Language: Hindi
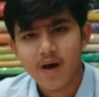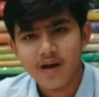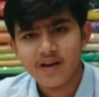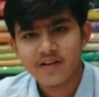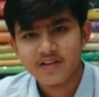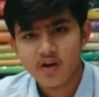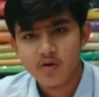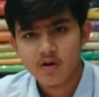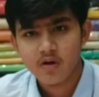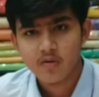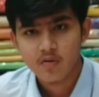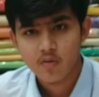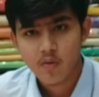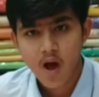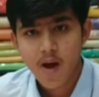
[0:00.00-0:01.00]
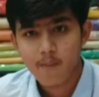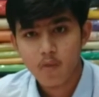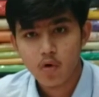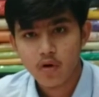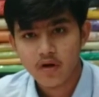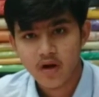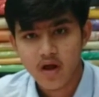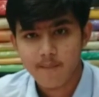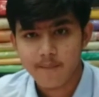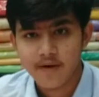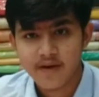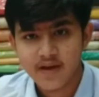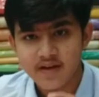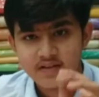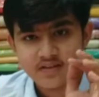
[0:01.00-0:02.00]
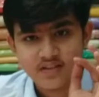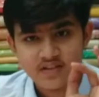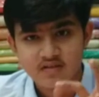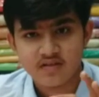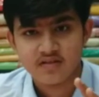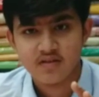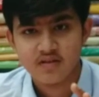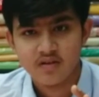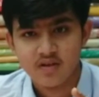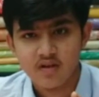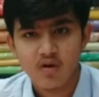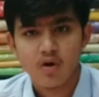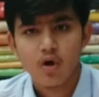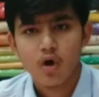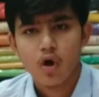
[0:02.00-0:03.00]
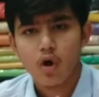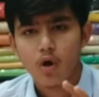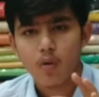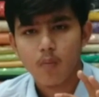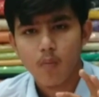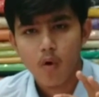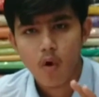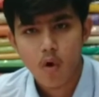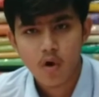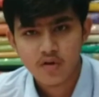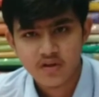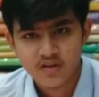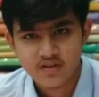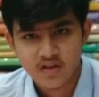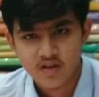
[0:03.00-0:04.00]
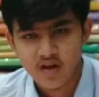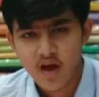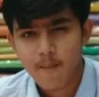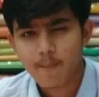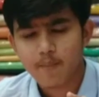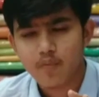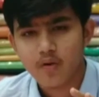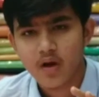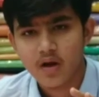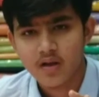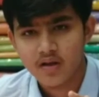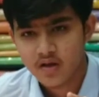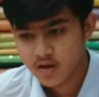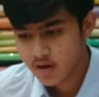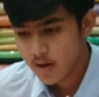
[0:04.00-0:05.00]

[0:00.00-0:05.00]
बार ले जाओगे ना तो आप बोलोगे ना भैया ने चीज़ अच्छी दी है और बहुत ही अच्छा दिखा आप खाली